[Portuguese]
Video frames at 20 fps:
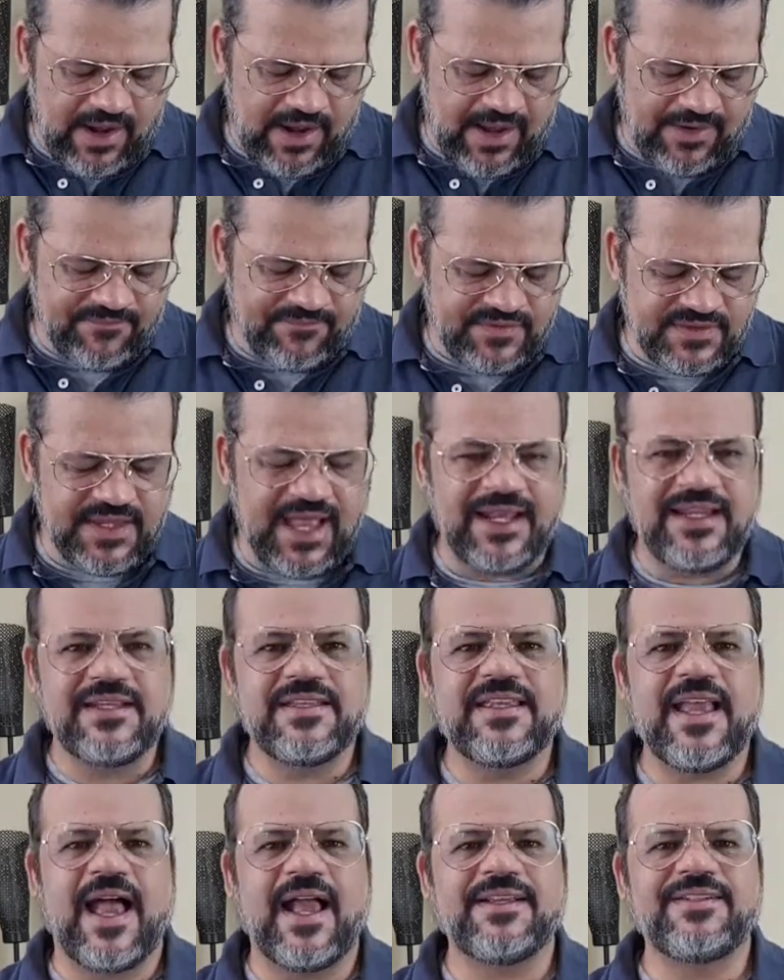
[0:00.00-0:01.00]
A
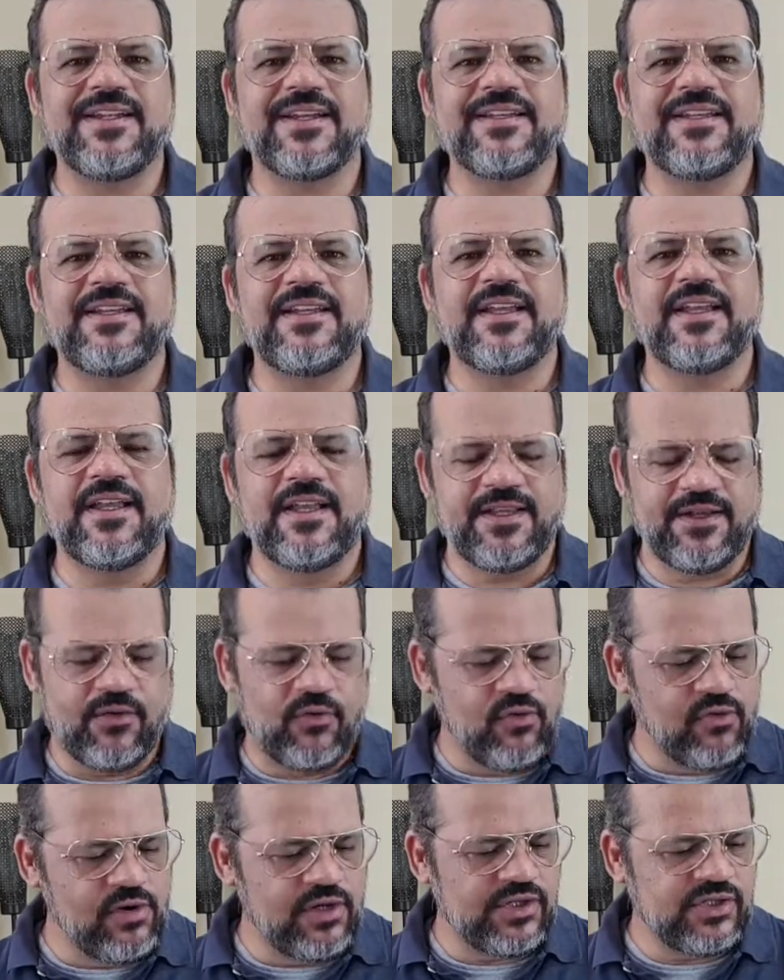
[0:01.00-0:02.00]
finalidade aqui
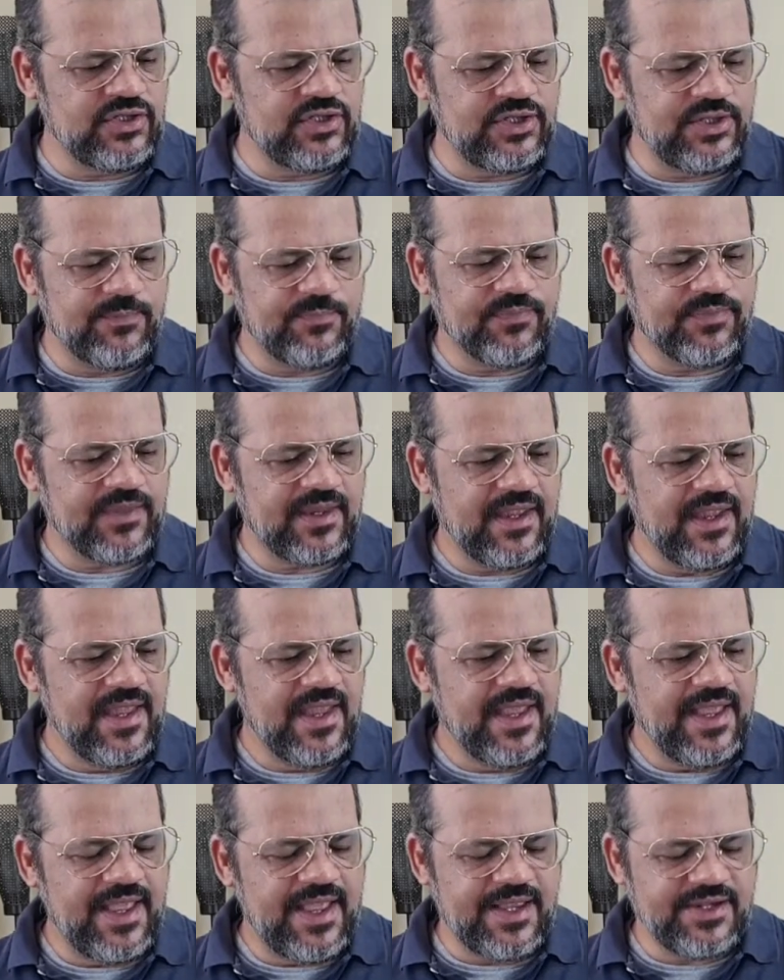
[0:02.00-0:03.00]
hoje
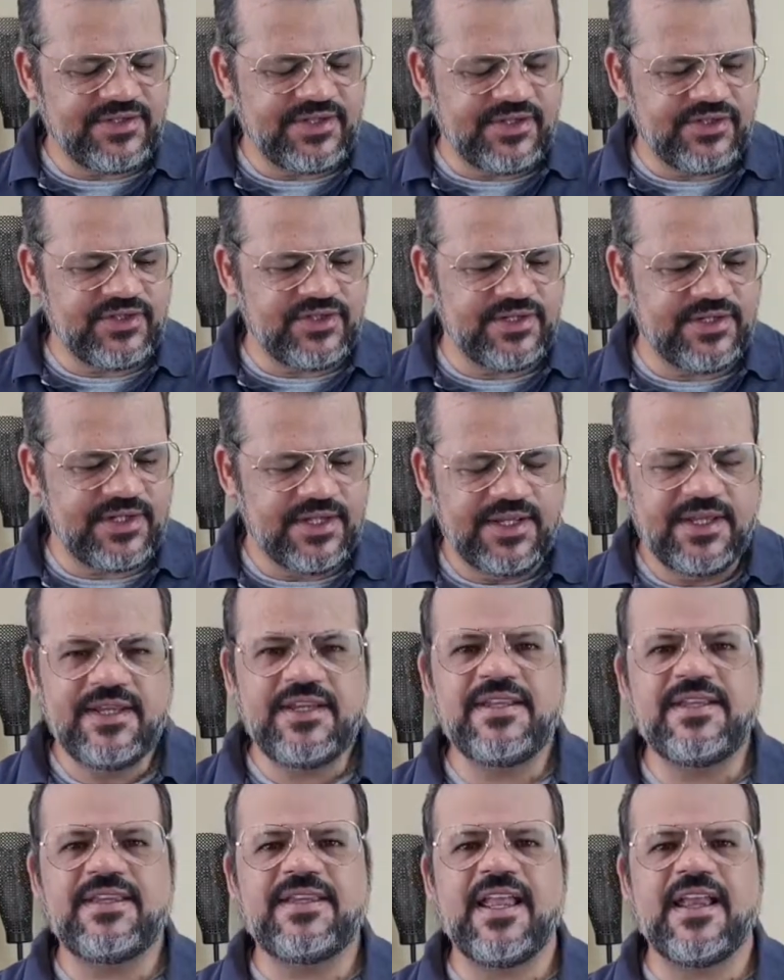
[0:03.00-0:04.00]
é a gente
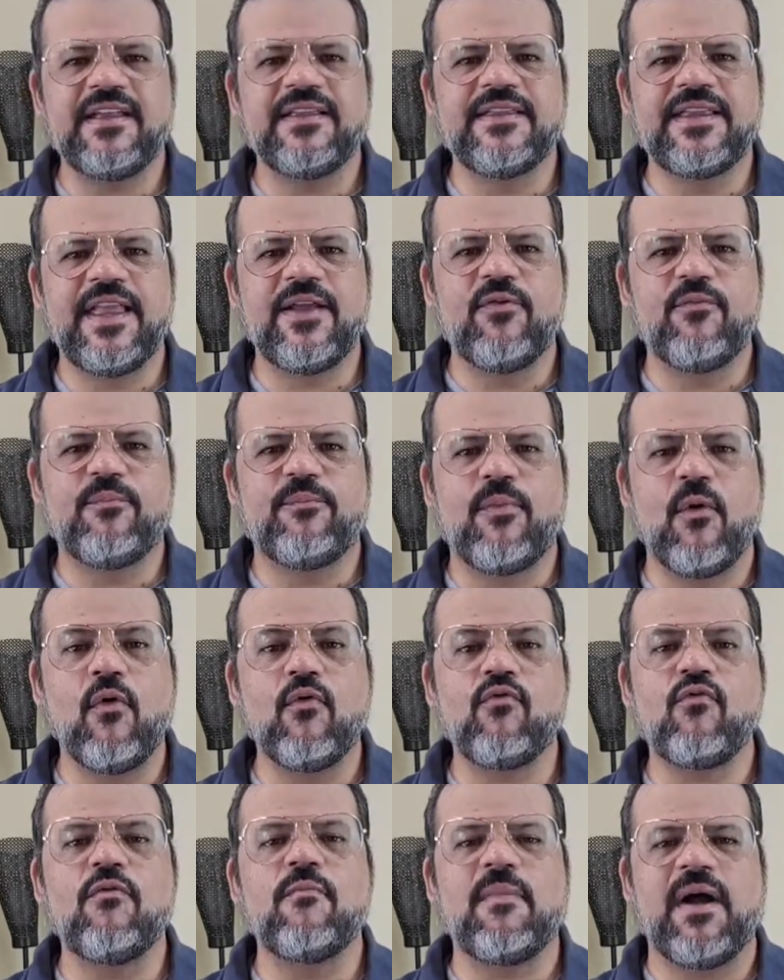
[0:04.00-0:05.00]
entender um
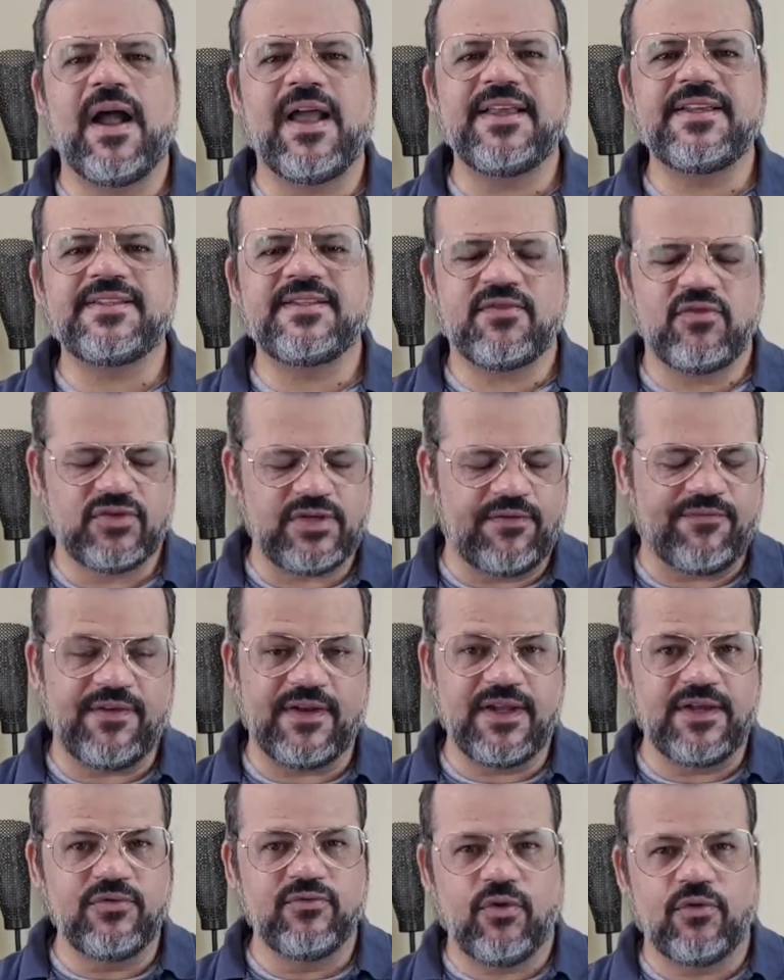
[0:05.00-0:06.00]
pouco mais, que eu já
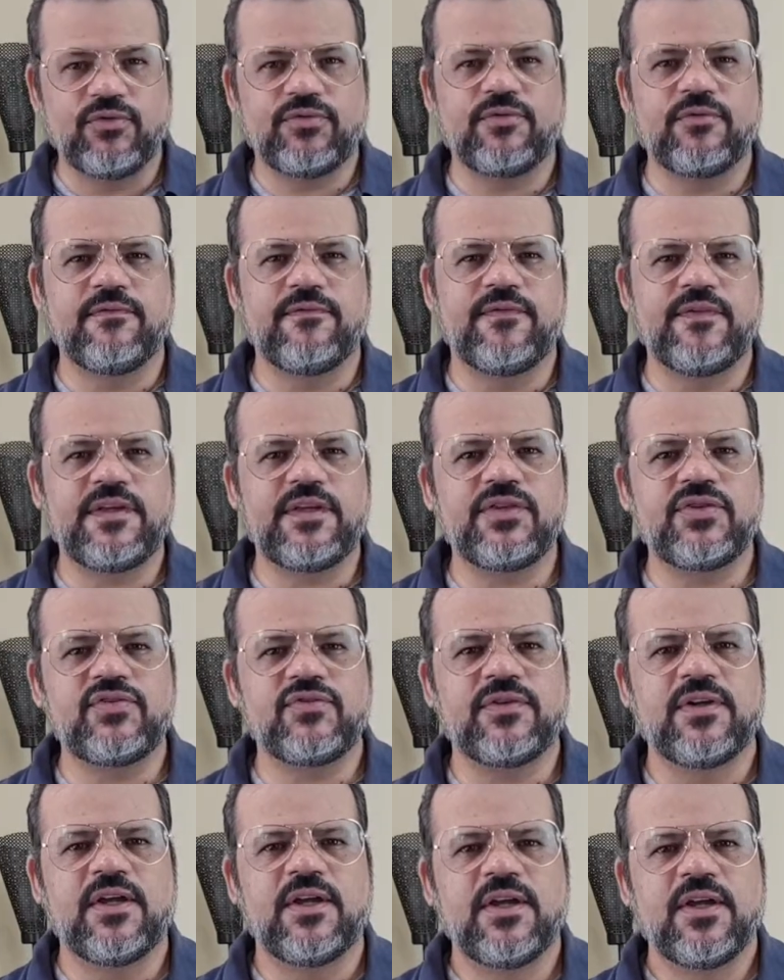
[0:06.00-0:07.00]
falei no outro
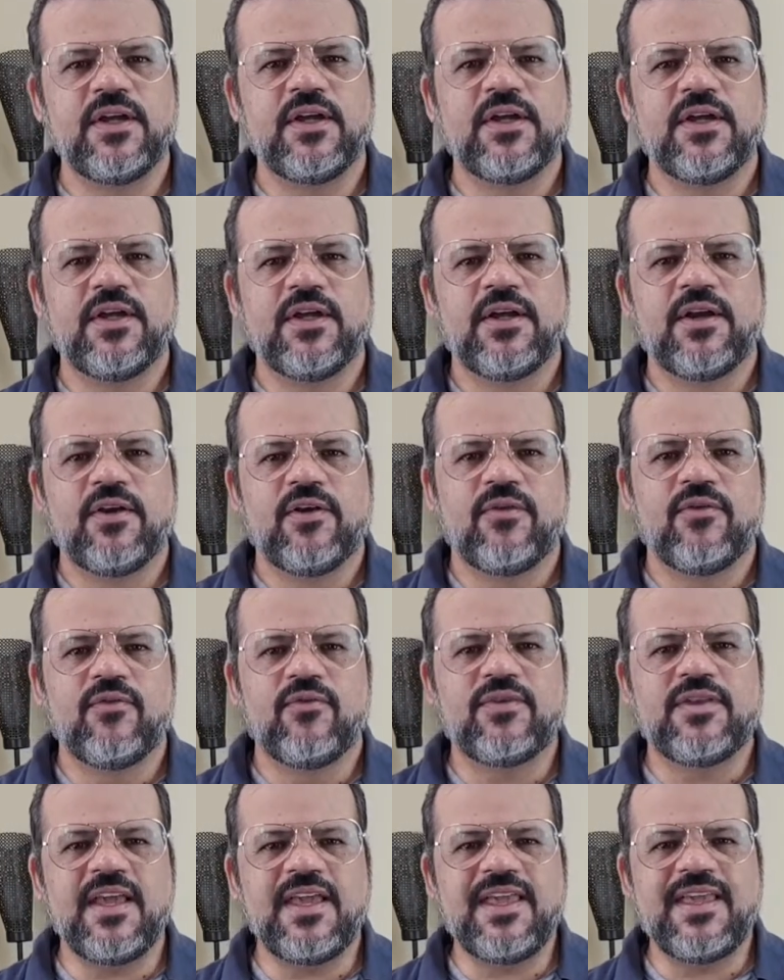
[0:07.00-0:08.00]
vídeo,
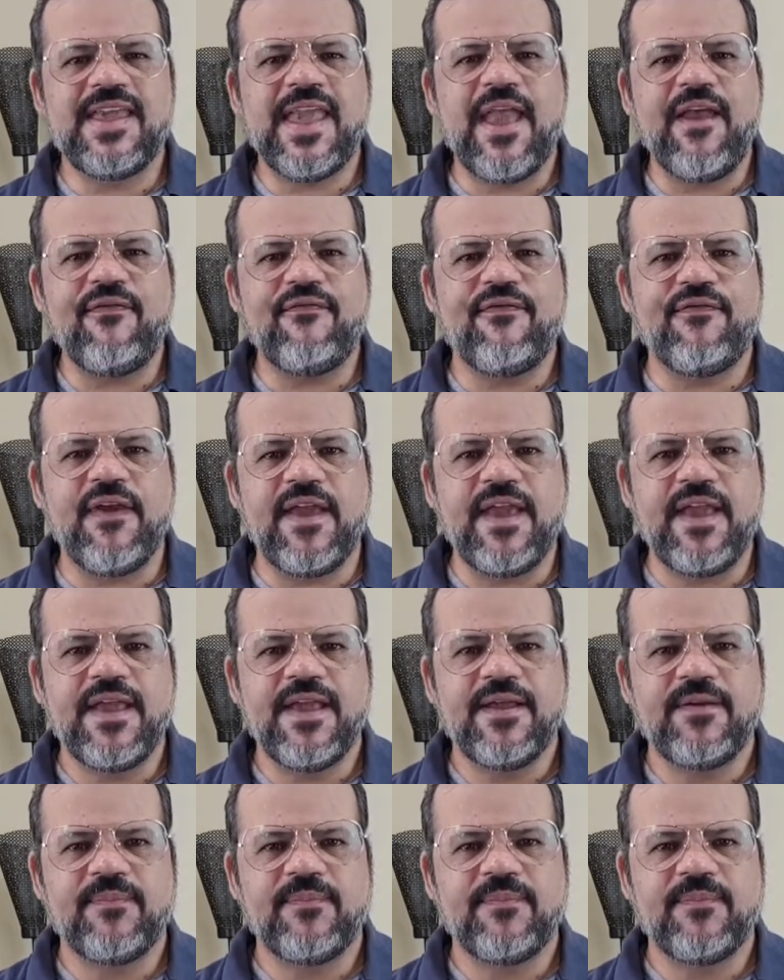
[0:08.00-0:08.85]
o que, que é fé.